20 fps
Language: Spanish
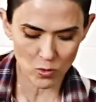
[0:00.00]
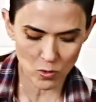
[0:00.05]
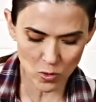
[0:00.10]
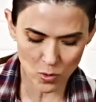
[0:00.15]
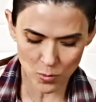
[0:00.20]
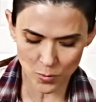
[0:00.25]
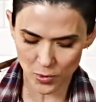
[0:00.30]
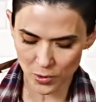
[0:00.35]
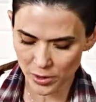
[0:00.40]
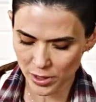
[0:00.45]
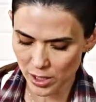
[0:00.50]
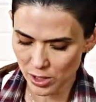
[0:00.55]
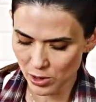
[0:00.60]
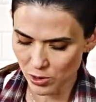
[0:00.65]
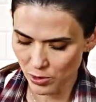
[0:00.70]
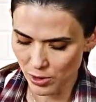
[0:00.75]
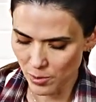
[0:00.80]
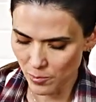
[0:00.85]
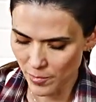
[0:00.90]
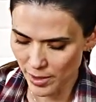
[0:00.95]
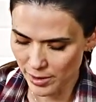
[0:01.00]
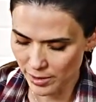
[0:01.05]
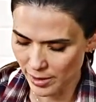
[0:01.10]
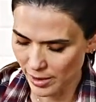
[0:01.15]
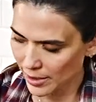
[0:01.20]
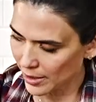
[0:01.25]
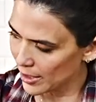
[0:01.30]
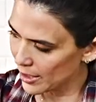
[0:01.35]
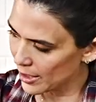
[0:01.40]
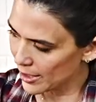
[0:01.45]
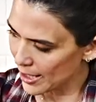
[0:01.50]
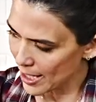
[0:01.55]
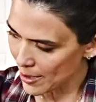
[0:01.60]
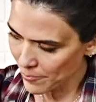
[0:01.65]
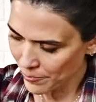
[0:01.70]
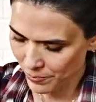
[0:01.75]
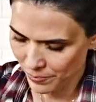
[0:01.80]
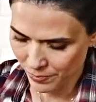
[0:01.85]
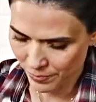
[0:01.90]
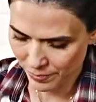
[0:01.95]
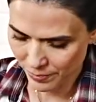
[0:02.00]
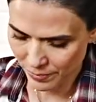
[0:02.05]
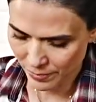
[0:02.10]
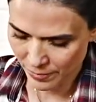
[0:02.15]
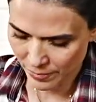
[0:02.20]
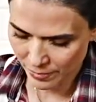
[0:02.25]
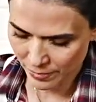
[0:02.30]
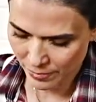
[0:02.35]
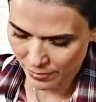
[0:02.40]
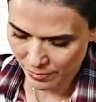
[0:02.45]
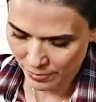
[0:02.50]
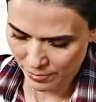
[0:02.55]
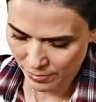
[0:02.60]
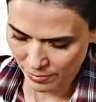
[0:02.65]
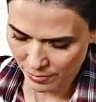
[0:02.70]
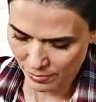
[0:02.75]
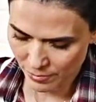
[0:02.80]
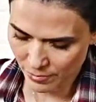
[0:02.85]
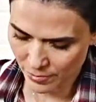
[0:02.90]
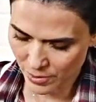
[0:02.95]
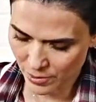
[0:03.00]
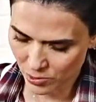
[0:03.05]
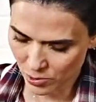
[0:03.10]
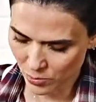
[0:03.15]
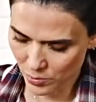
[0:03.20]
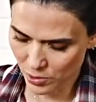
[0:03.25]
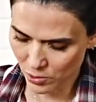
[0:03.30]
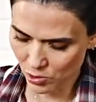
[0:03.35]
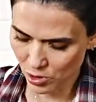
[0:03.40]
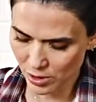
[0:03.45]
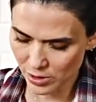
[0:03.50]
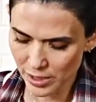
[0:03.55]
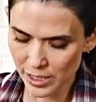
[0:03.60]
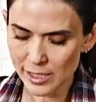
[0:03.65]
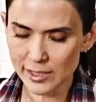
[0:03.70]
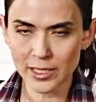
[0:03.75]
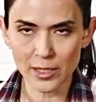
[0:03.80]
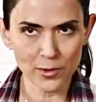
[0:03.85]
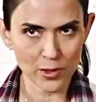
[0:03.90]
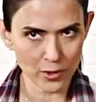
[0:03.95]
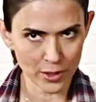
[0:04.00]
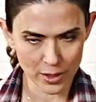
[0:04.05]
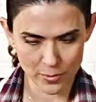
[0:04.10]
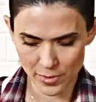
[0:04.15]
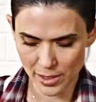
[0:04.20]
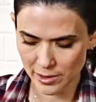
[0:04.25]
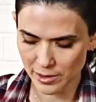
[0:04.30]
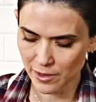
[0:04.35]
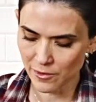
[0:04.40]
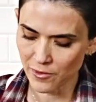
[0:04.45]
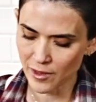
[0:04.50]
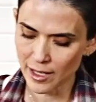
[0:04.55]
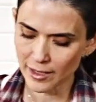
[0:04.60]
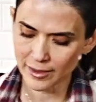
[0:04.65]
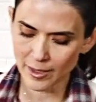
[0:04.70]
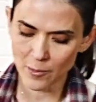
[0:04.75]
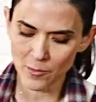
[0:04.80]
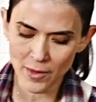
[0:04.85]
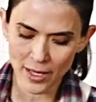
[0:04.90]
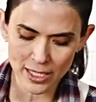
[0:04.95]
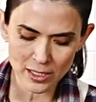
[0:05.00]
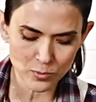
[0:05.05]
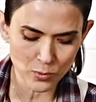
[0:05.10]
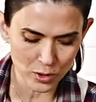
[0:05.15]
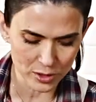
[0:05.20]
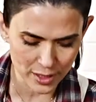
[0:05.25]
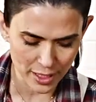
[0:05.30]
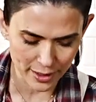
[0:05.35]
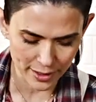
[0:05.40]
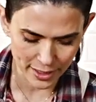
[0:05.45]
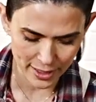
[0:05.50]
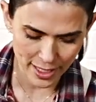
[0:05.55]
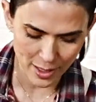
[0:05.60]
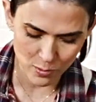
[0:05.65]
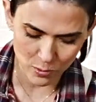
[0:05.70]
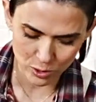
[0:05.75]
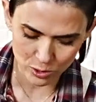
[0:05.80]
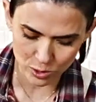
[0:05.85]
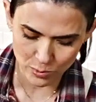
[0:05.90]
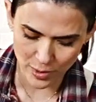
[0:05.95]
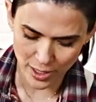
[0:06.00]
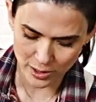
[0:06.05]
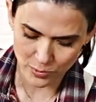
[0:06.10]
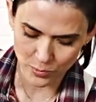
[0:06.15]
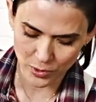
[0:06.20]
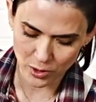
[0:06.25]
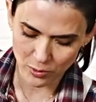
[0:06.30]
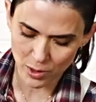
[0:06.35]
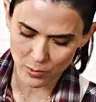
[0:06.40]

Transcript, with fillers: un poquito de mantequilla más o menos así. Y si veo que me hace falta más, pues agregamos más, pero